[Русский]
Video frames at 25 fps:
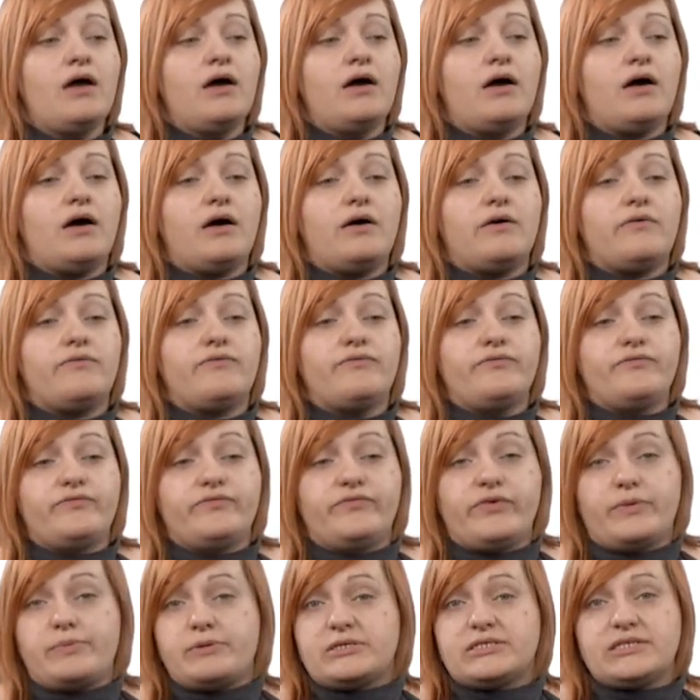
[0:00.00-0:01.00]
А,
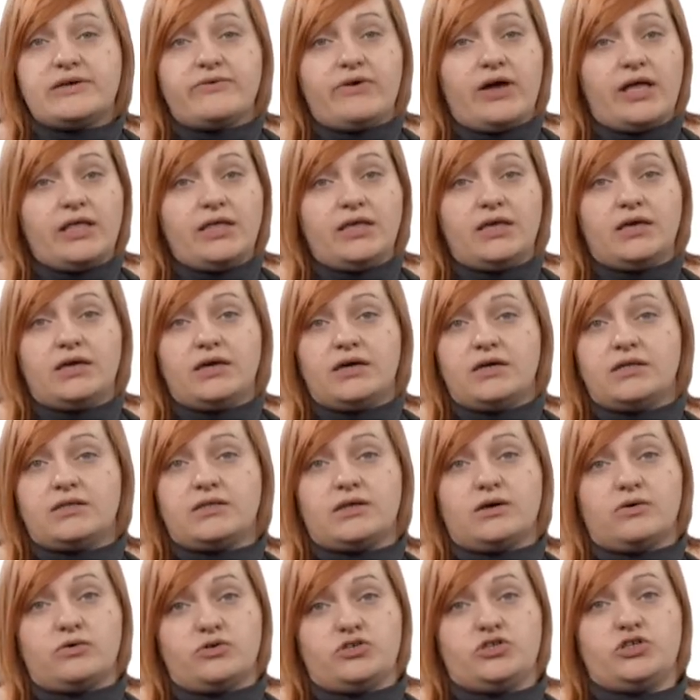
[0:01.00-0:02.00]
в образовании
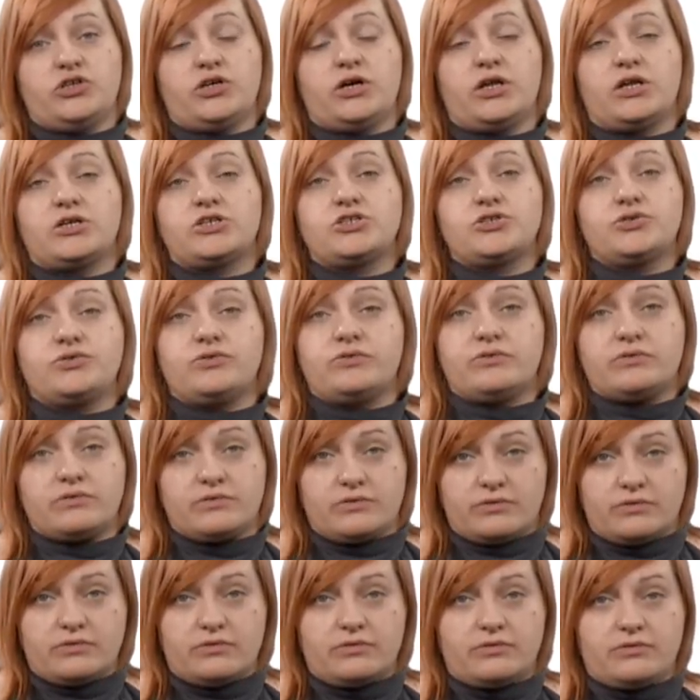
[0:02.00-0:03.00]
это очень
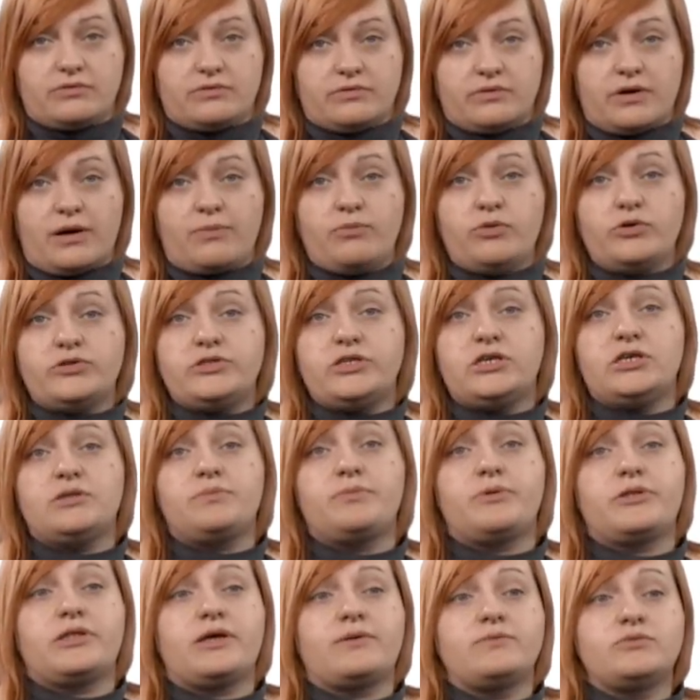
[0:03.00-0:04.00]
хорошо э, работает,
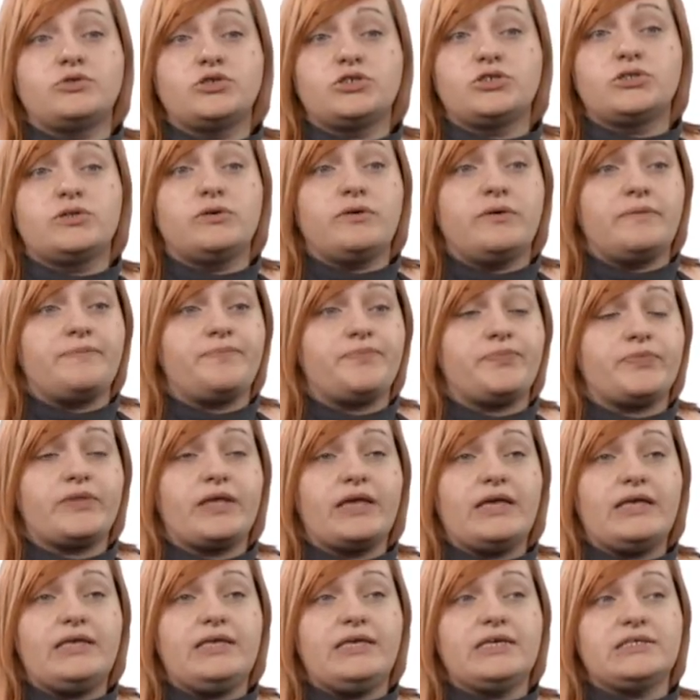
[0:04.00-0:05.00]
потому что
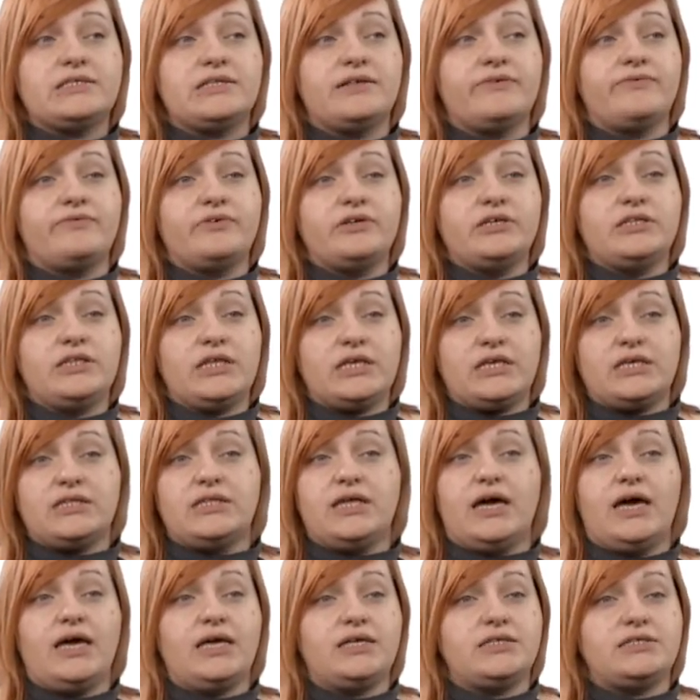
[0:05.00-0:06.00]
если вы
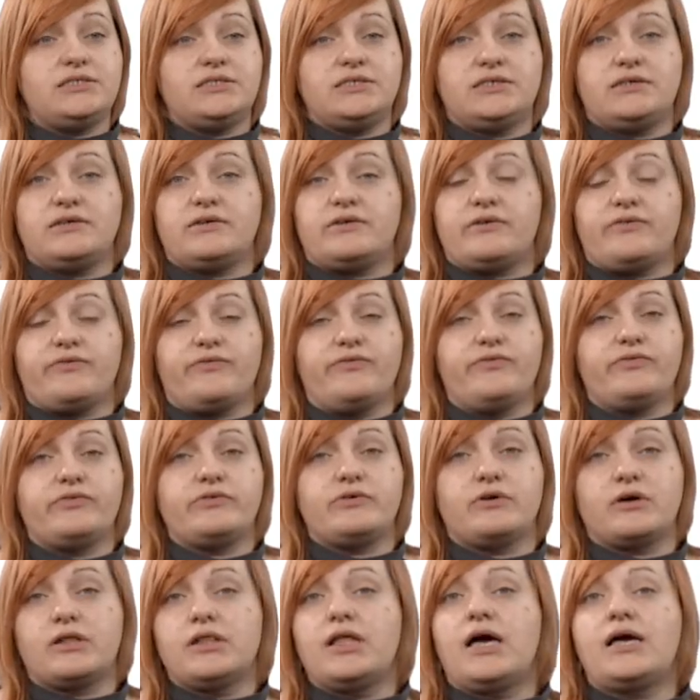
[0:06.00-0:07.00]
накидаете
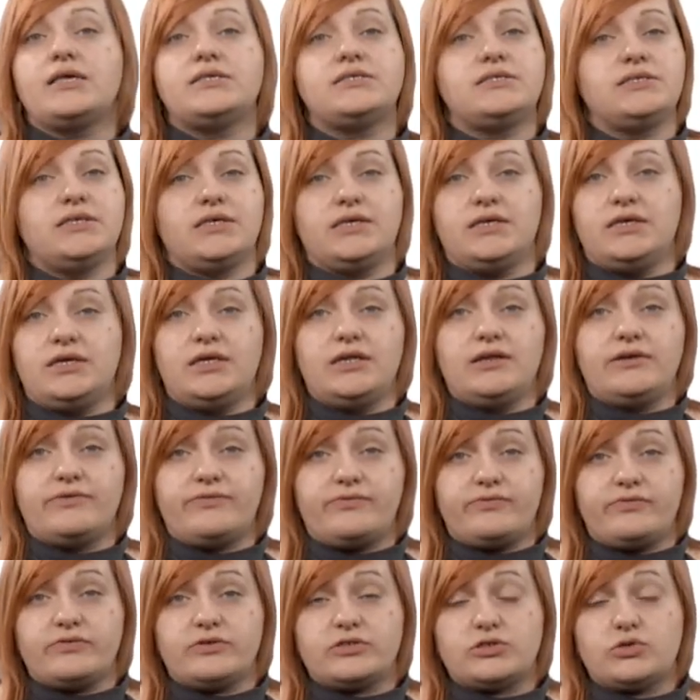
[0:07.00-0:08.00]
в классе или
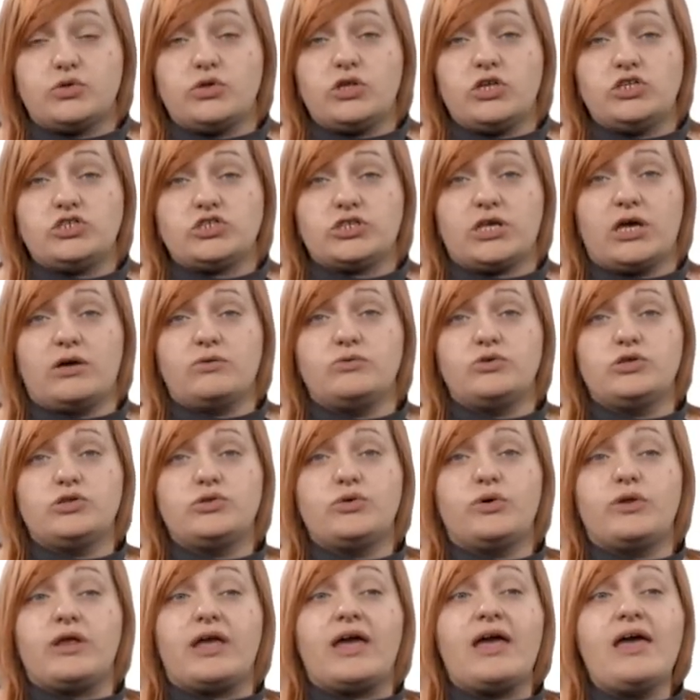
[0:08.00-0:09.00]
в студенческой
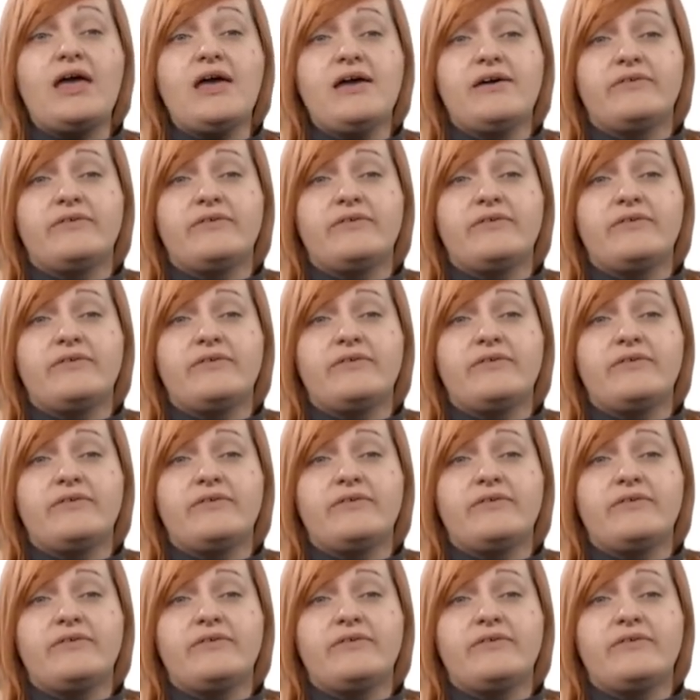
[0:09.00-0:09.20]
аудитории,